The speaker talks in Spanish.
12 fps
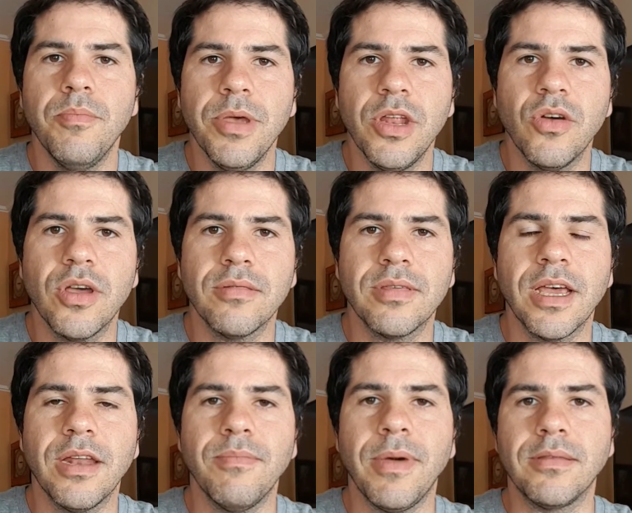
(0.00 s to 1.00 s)
pero que
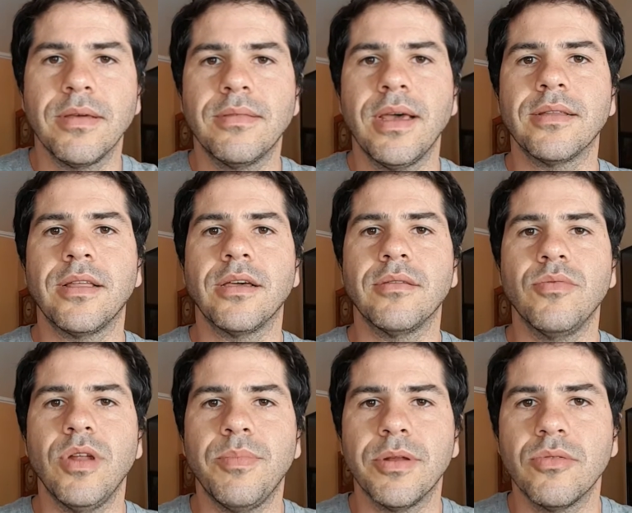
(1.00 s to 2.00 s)
sean más exactas, que
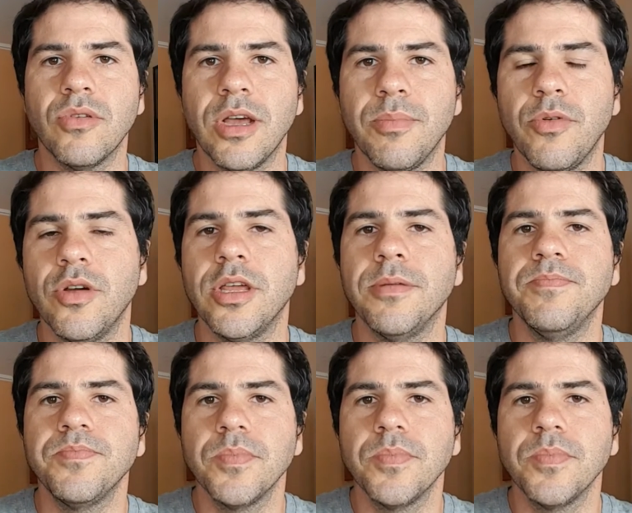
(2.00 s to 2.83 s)
si una persona pone